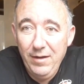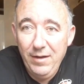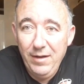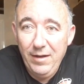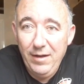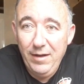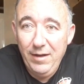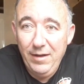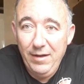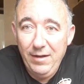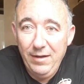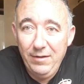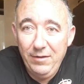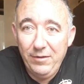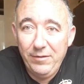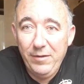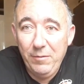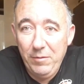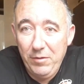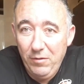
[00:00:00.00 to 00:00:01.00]
Eh,
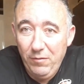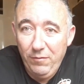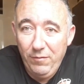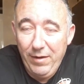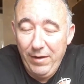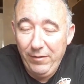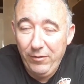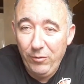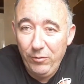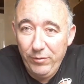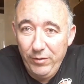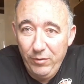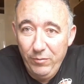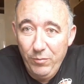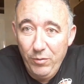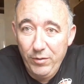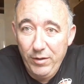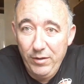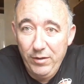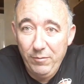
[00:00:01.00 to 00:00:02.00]
entonces, bueno, os voy a introducir un
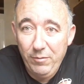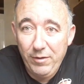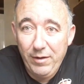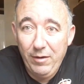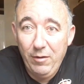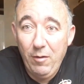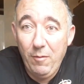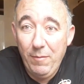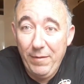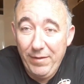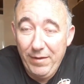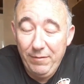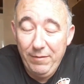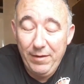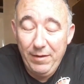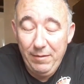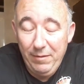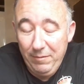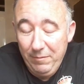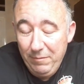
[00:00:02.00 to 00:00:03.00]
poquito porque normalmente
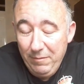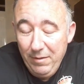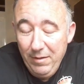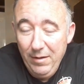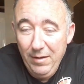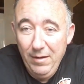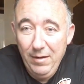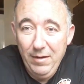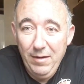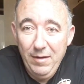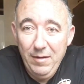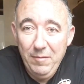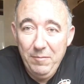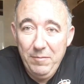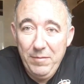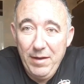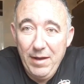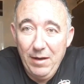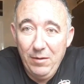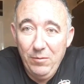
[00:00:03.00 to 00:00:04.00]
vienen
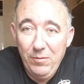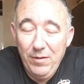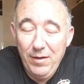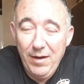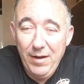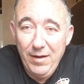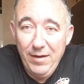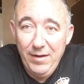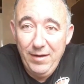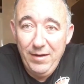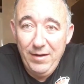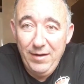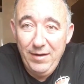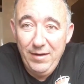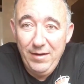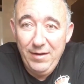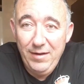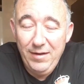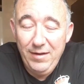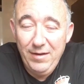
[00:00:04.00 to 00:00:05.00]
mis alumnas
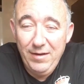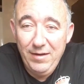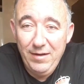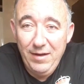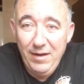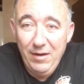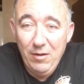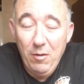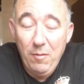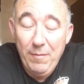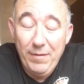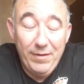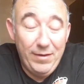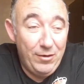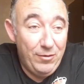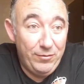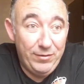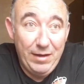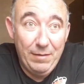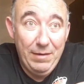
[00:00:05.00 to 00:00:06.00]
y,
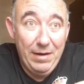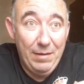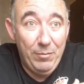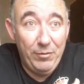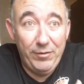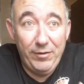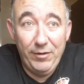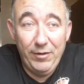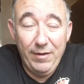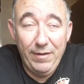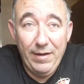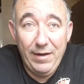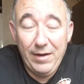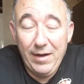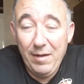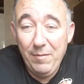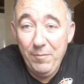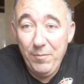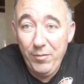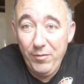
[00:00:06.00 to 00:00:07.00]
normalmente no saben las posiciones del
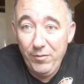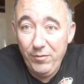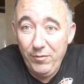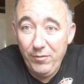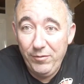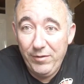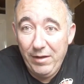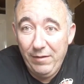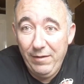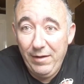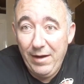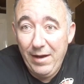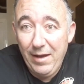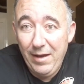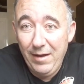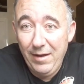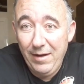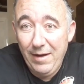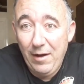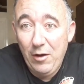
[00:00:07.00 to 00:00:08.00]
campo, no saben
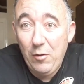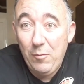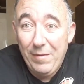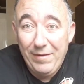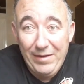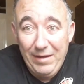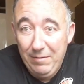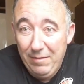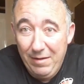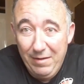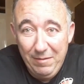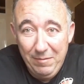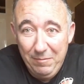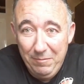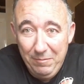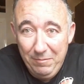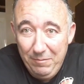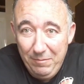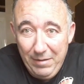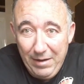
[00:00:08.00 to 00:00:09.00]
la, normativa
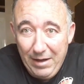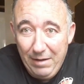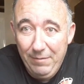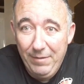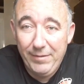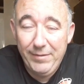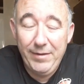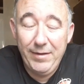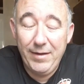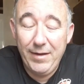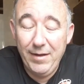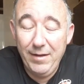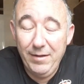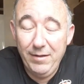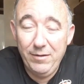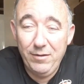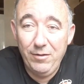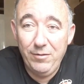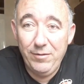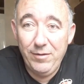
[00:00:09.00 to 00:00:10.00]
mega básica.
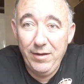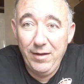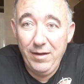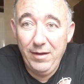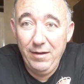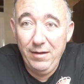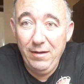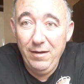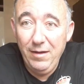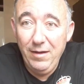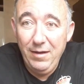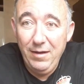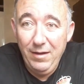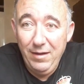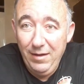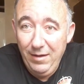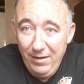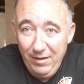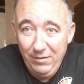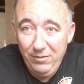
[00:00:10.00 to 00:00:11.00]
Entonces,
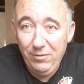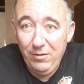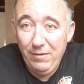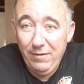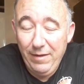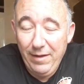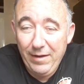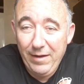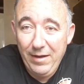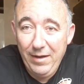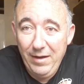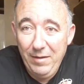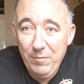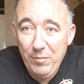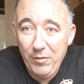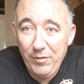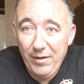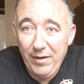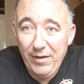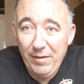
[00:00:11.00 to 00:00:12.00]
esto la verdad es que es
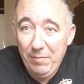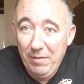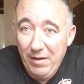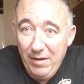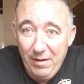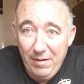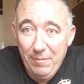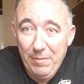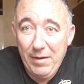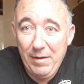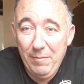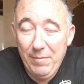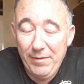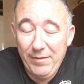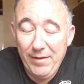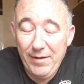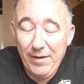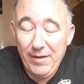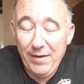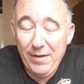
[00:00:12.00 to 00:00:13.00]
importante para,
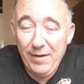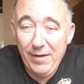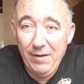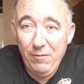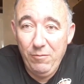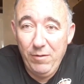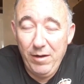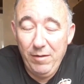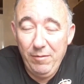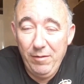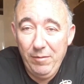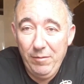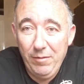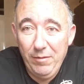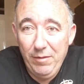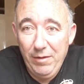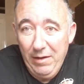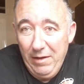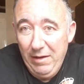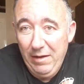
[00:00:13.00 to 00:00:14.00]
empezar a, jugar a
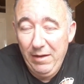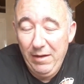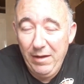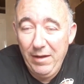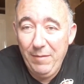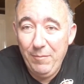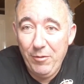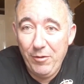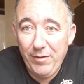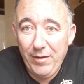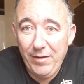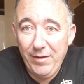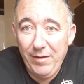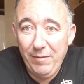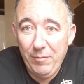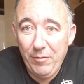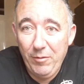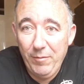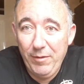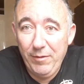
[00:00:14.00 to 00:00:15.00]
voleibol, es,
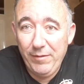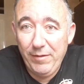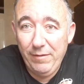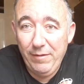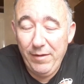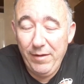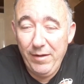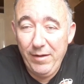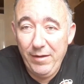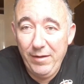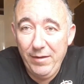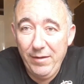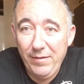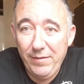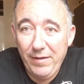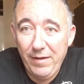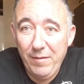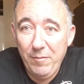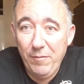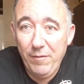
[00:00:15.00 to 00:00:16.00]
importante por lo menos saber,
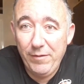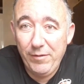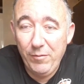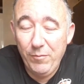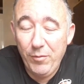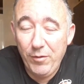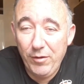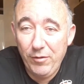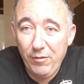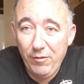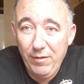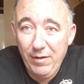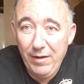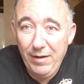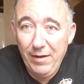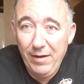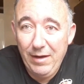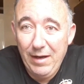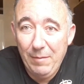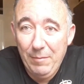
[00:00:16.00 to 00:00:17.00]
moverse un poquito
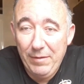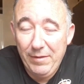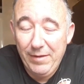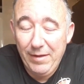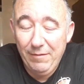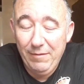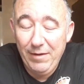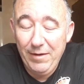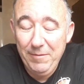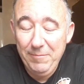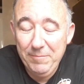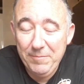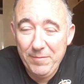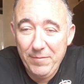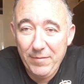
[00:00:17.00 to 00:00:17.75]
en, la pista, ¿vale?